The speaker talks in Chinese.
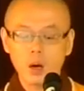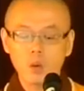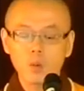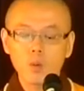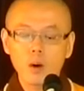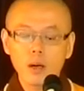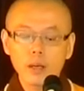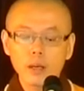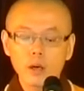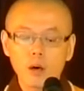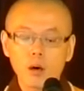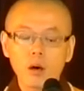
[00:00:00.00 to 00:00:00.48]

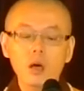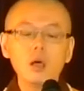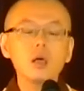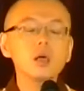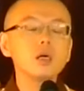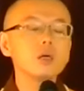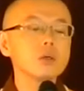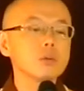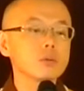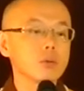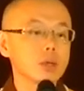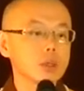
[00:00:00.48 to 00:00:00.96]
外有
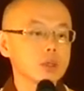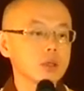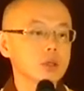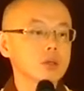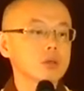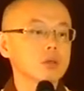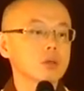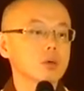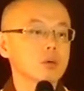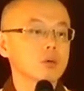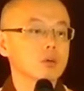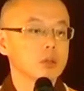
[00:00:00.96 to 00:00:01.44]
恶缘的
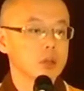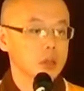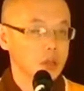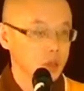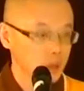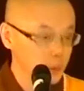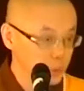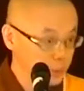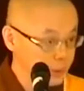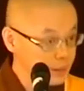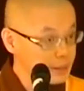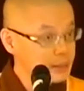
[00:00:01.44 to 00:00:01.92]
时候，你又
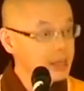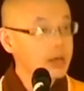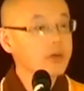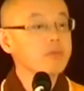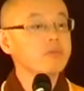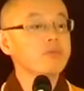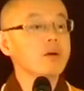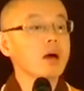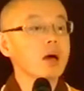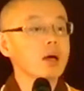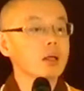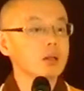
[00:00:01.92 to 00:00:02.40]
会再
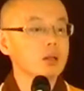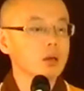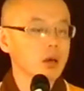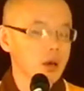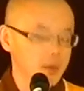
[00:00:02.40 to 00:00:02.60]
犯。